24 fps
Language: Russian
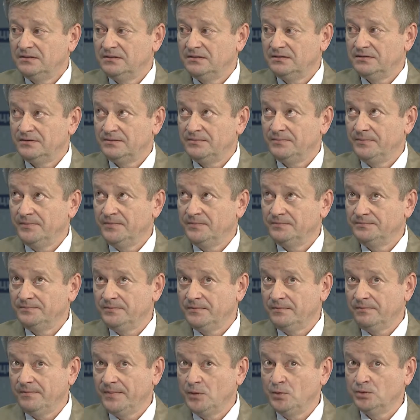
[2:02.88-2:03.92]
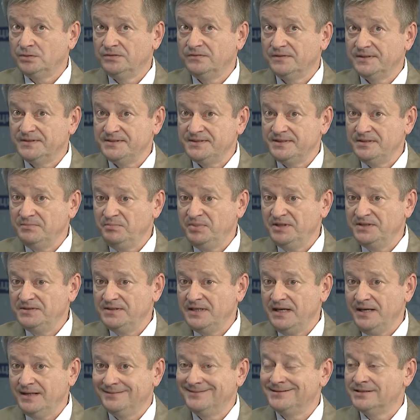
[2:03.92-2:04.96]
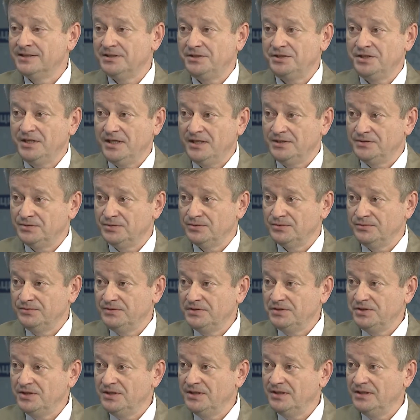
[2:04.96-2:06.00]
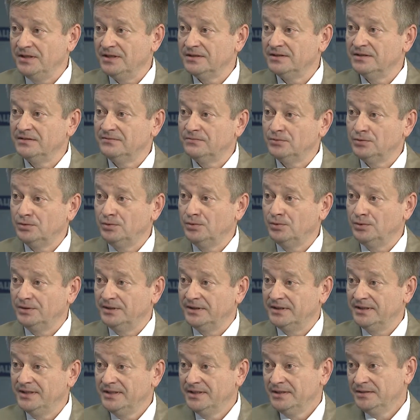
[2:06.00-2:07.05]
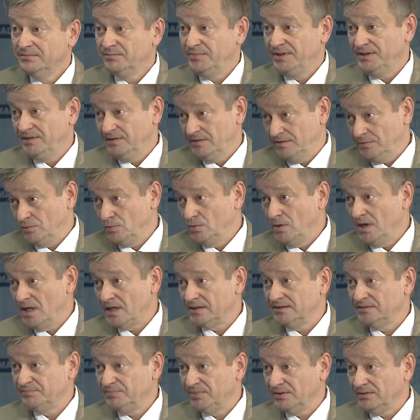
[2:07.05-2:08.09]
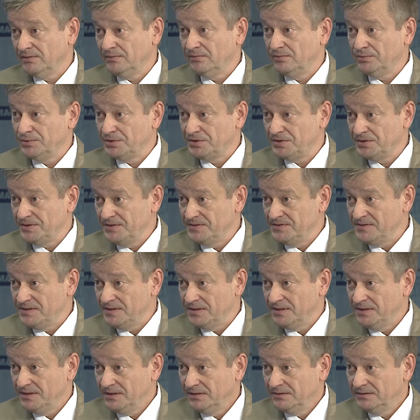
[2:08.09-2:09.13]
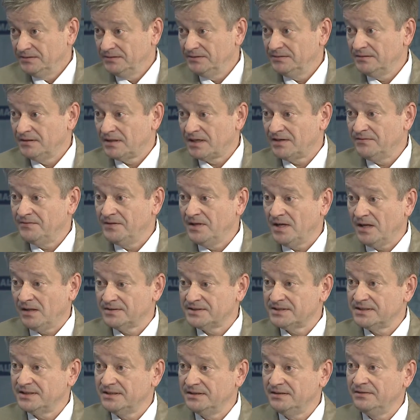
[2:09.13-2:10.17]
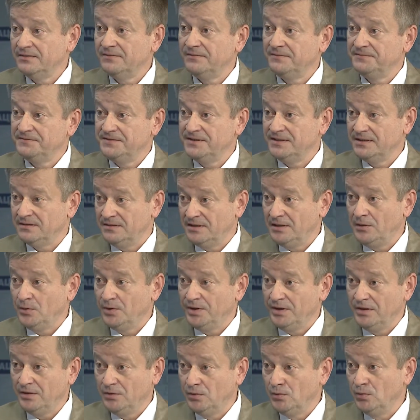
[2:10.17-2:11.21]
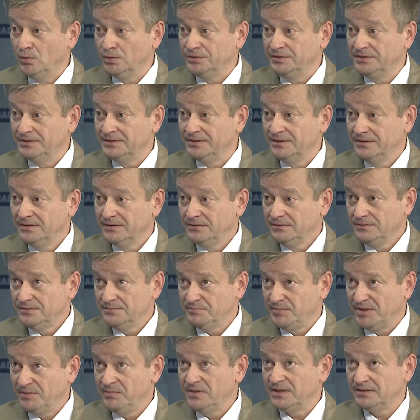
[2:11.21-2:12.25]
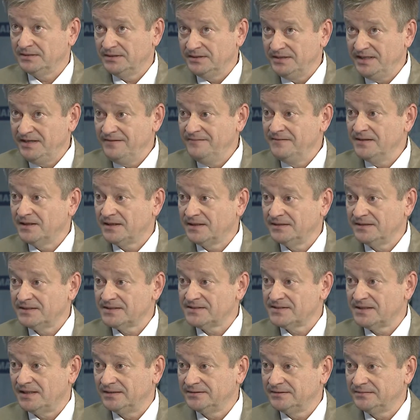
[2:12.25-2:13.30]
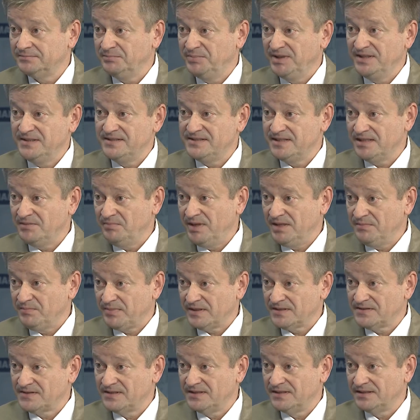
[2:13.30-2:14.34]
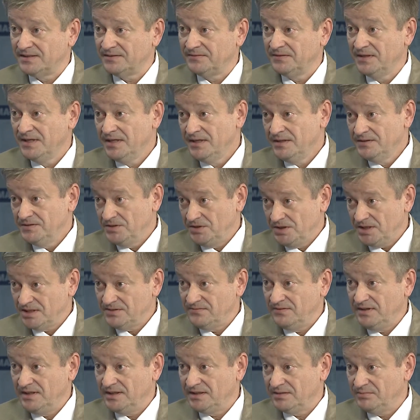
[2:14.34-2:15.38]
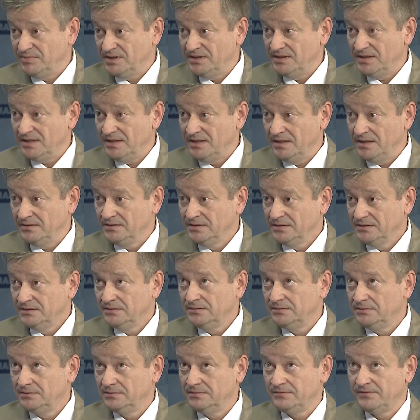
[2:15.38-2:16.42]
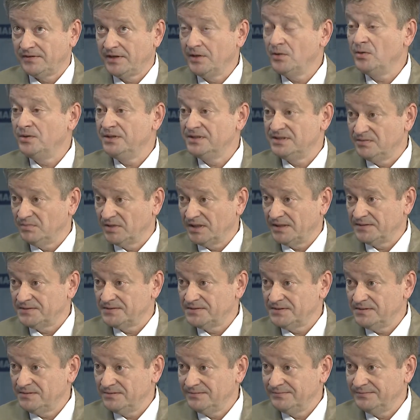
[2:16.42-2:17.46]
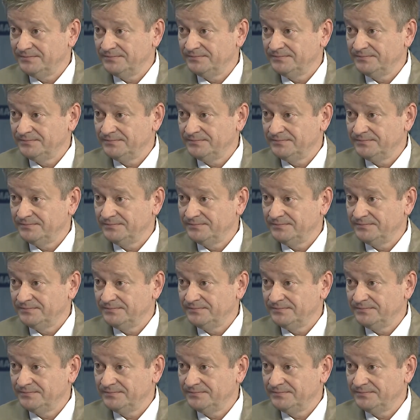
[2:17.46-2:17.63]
э, до 25 лет к зачатию в течение одного года при регулярной половой жизни э, равнялся в те далекие годы, то есть примерно три века назад, 55%. Сейчас в Великобритании э, в районе 17%.